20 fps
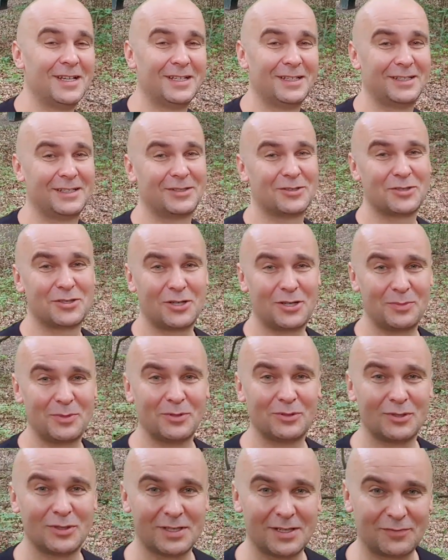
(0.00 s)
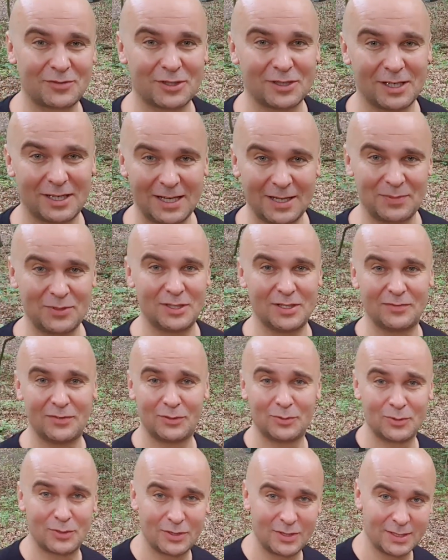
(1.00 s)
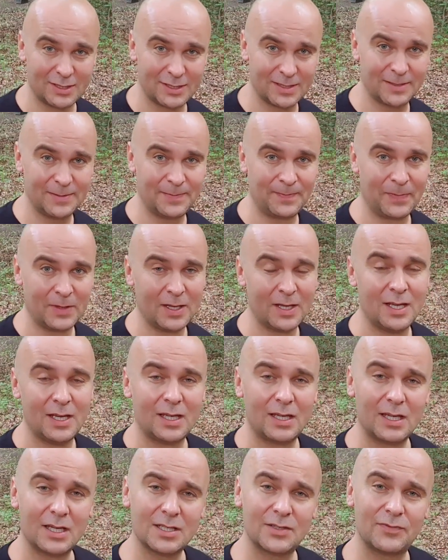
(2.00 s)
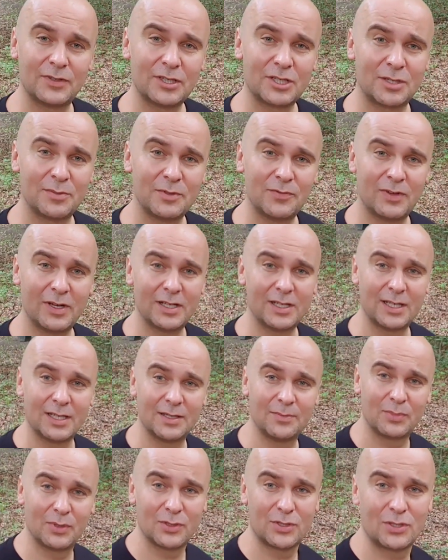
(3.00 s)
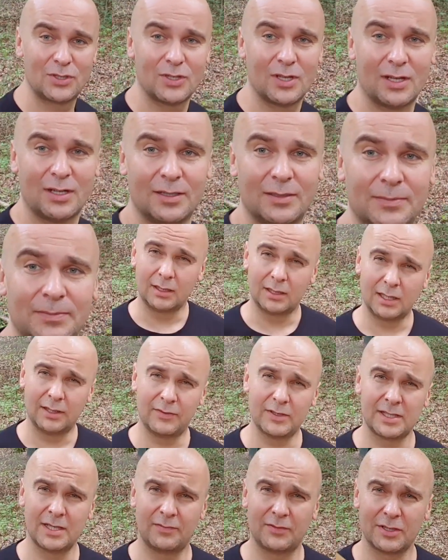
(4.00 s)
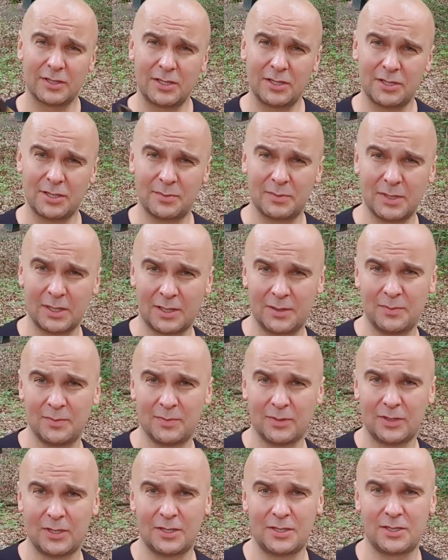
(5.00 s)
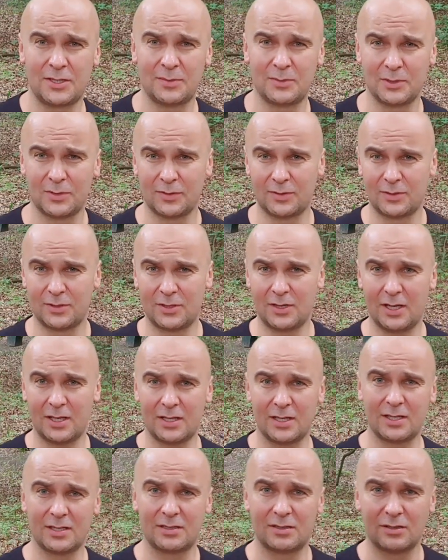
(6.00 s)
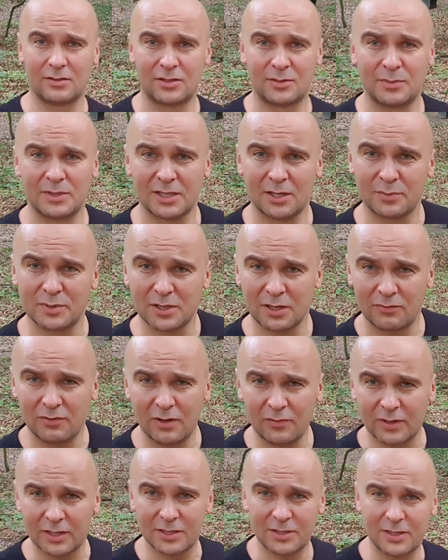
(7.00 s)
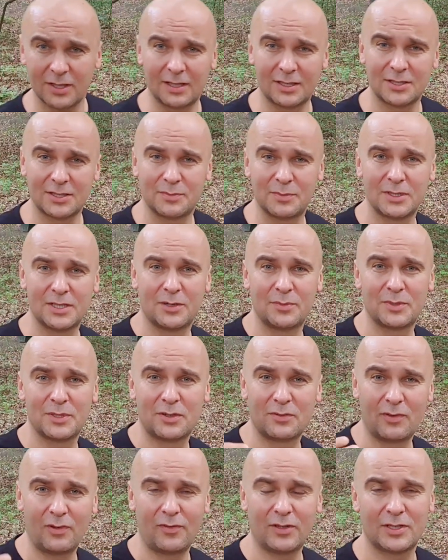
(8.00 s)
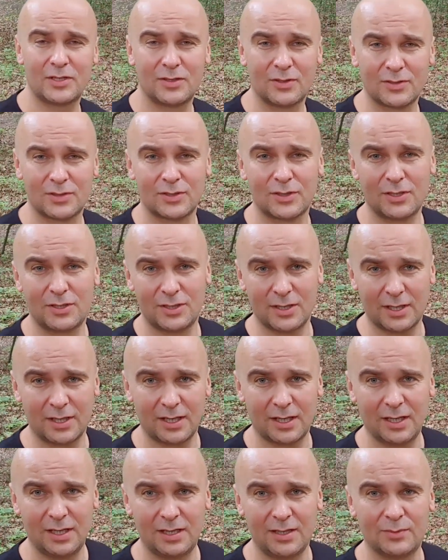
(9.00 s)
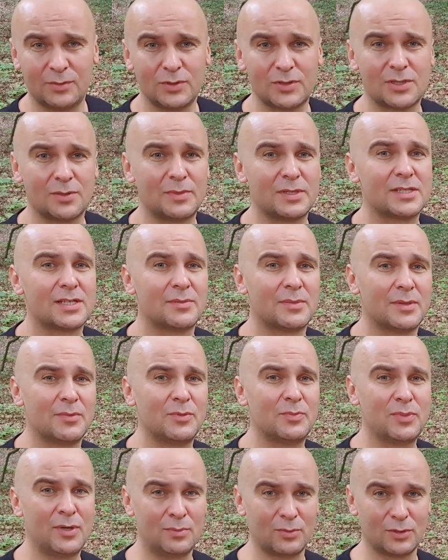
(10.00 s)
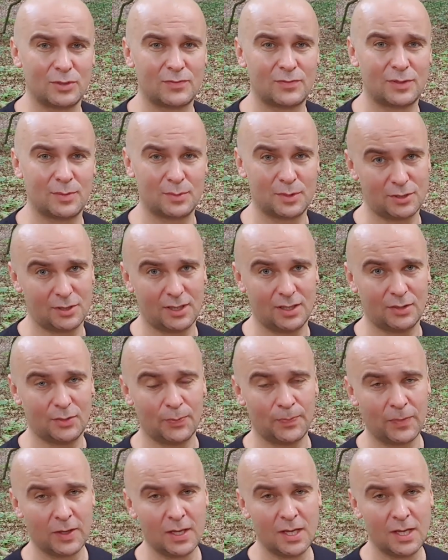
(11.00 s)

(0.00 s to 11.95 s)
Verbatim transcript: dlatego że robią to zawsze najlepsi nawet ucznicy, jest wytrzymywanie po strzale. I dla Was najważniejszym takim podejściem do strzelania jest to, żeby zaobserwować, tak? Żeby zaobserwować to, co się dzieje i móc sobie samemu pomóc w tym strzelaniu.